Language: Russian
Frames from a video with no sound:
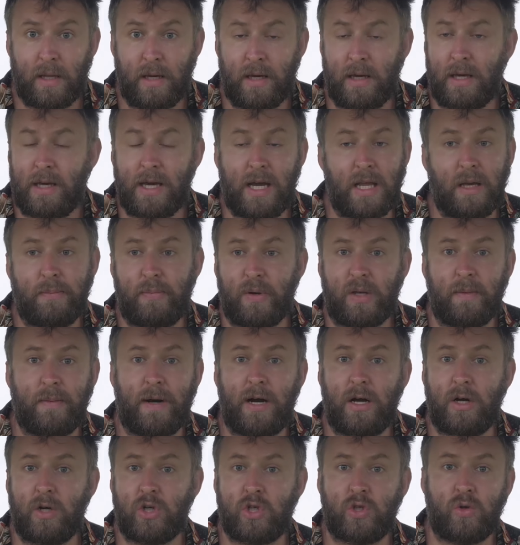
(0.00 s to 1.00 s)
И я не
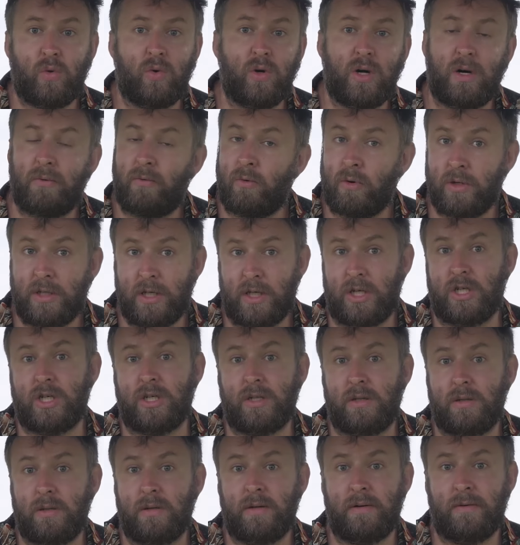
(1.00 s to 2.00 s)
понимаю, что кого
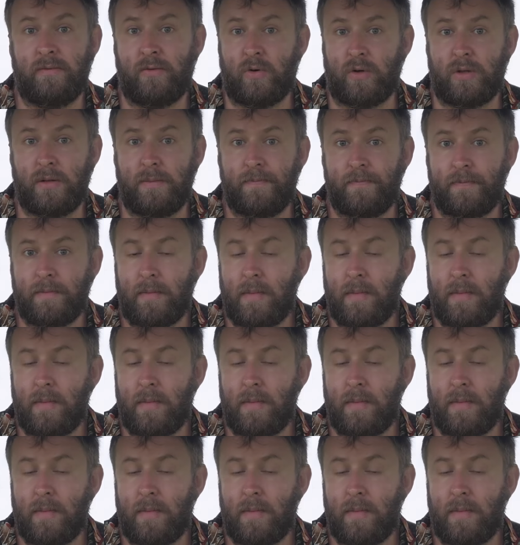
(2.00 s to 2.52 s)
держит. Вот.